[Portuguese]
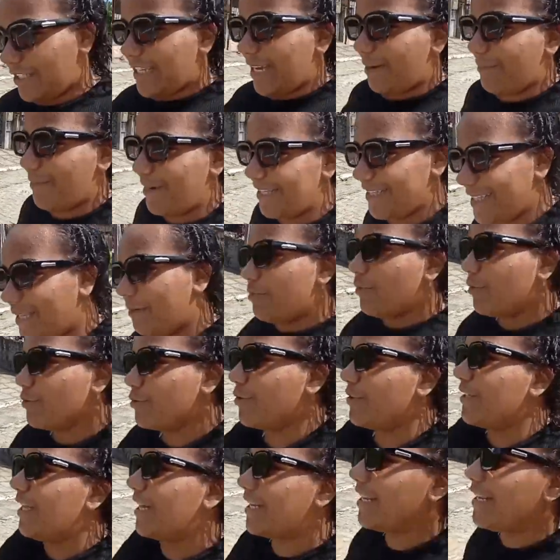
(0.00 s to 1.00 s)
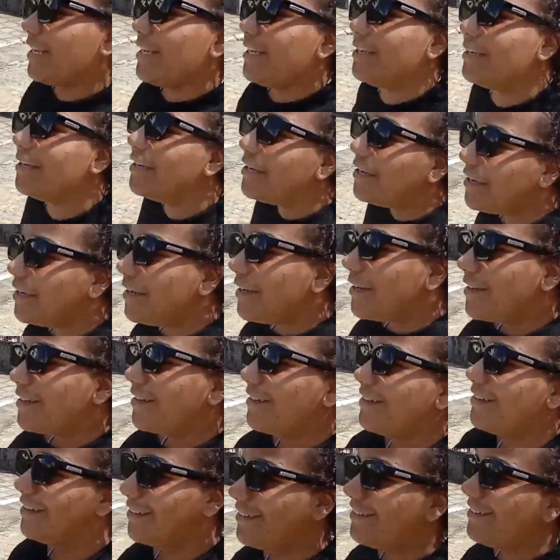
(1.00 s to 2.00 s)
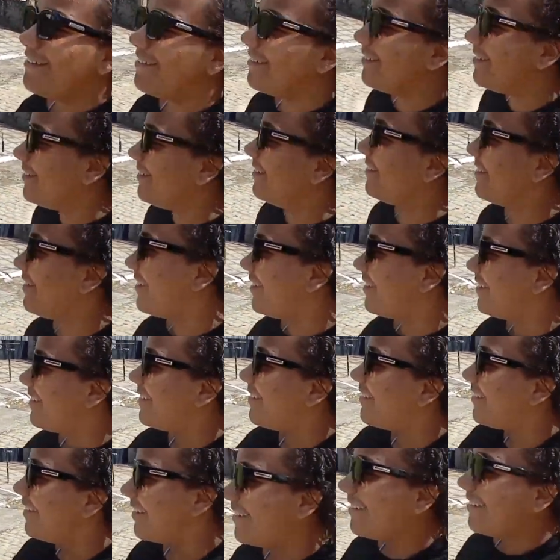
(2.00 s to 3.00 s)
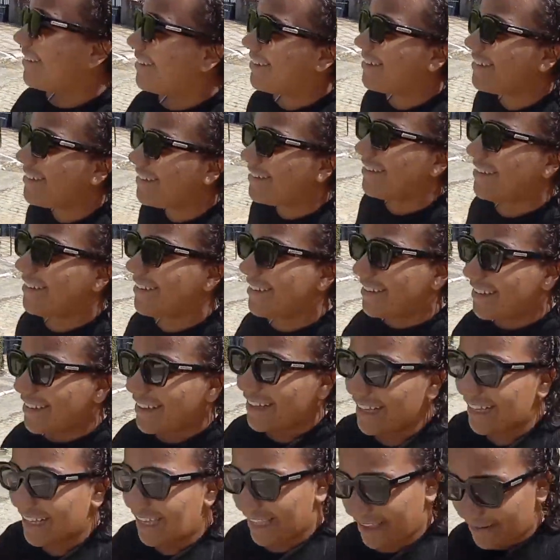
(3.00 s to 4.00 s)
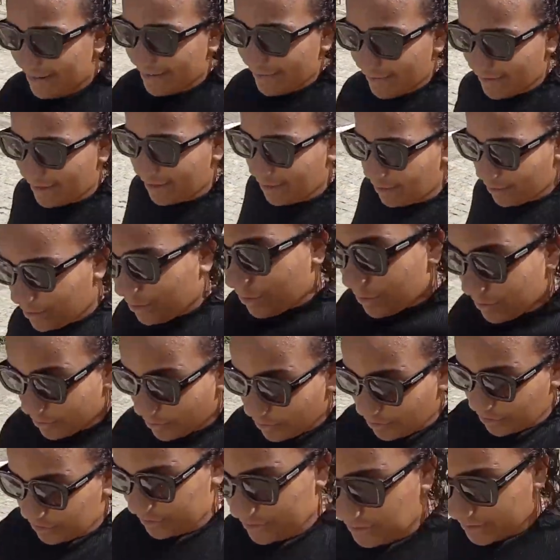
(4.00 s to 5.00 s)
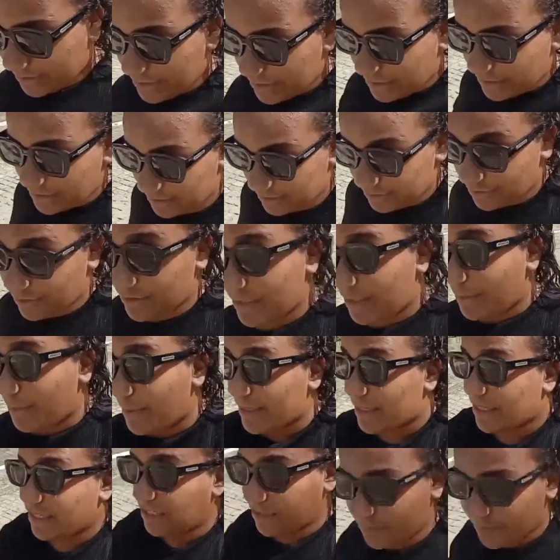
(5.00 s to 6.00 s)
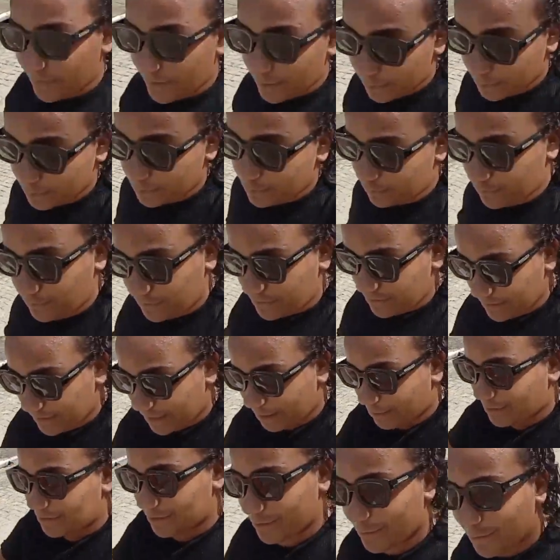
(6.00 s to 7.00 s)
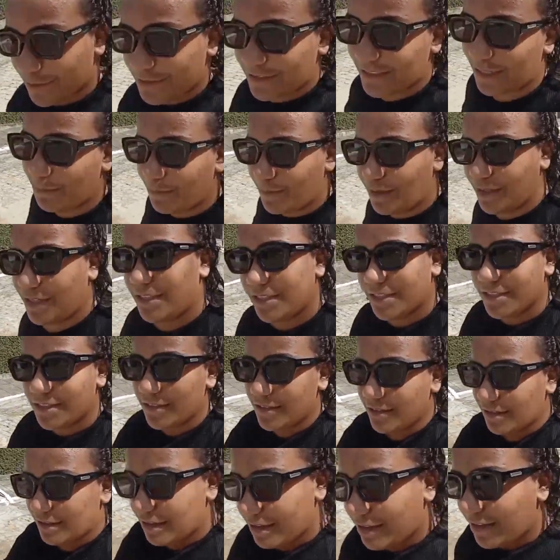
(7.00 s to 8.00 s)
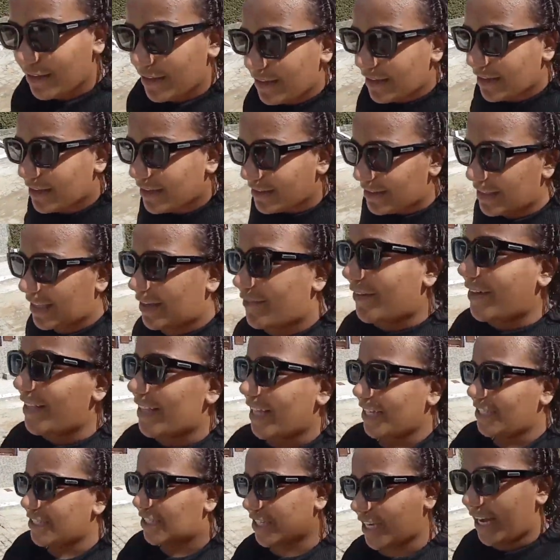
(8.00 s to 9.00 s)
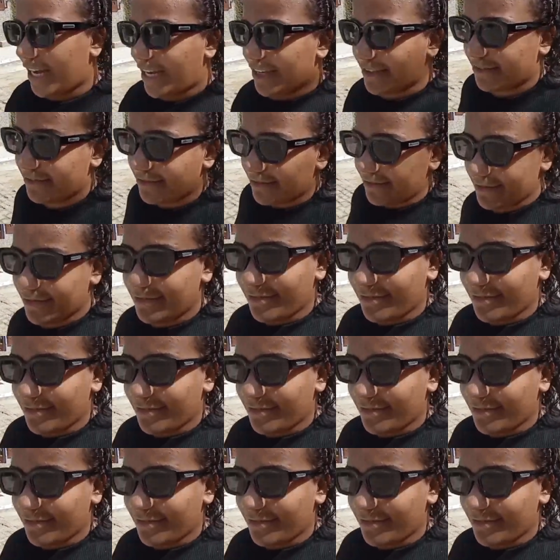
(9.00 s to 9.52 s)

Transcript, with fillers: Que amanhã tem Bolsonaro aqui. vai ficar horrível. Vai ficar, nossa senhora, ainda bem que a gente vai hoje no cinema. Se fosse amanhã, Ih, ia ter tava como. lascado.